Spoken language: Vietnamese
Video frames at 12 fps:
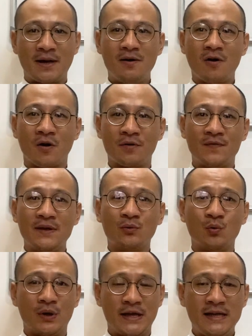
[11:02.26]
mới đến hỏi vị
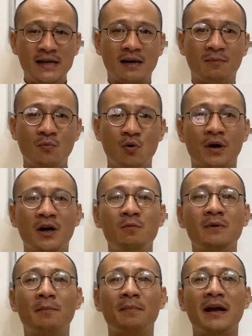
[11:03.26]
thủ lĩnh là mùa
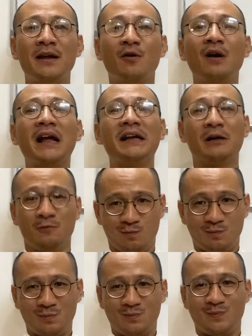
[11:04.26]
đông năm nay có lạnh không?
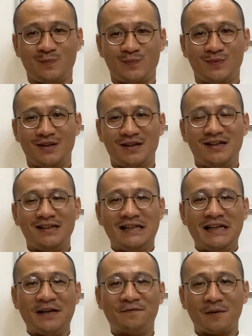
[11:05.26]

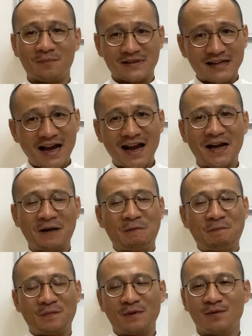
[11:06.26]
Thì để phòng xa,
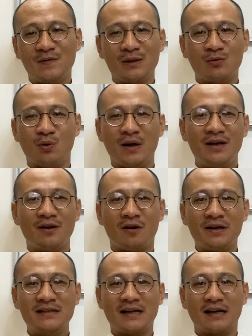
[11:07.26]
vị thủ lĩnh
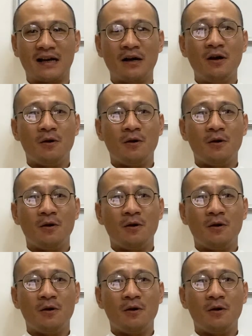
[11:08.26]
nói rằng là